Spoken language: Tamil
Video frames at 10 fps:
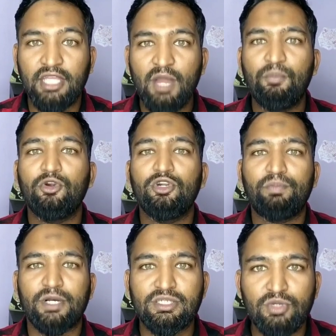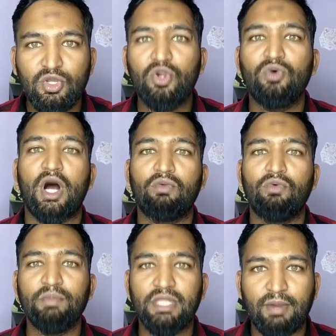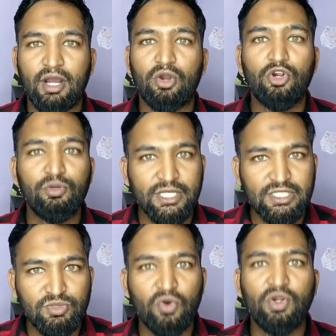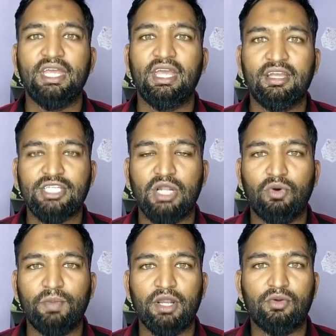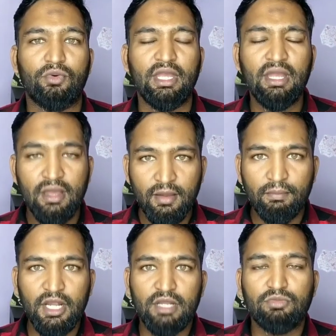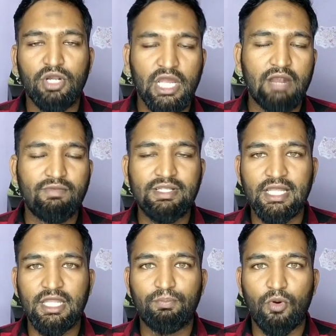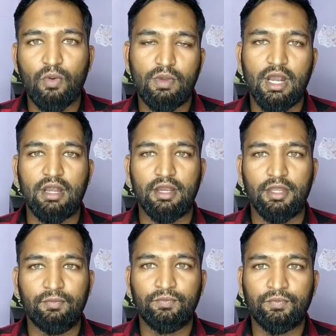அதே போன்று பசுமையோடு வாழ்வோம் இந்த மக்களோடு பசுமையோடு இயங்கிச் செல்வோம் என்று கூறி மீண்டும் ஒரு நிகழ்வில் சந்திப்போம் நன்றி